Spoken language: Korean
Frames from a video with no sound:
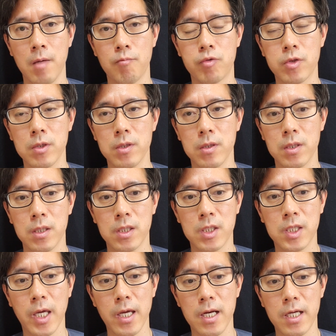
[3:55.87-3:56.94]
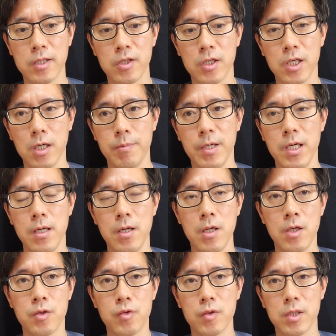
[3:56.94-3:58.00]
무슨 GKL 같은 기업을
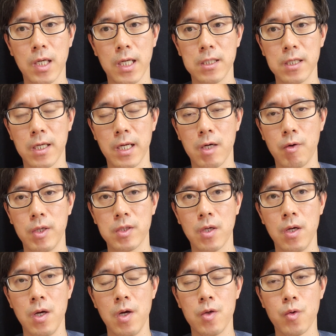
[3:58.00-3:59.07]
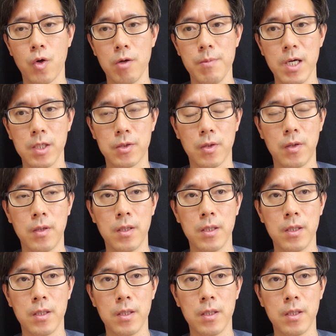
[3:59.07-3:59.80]
추천하느냐라고 해서 욕을 먹었죠.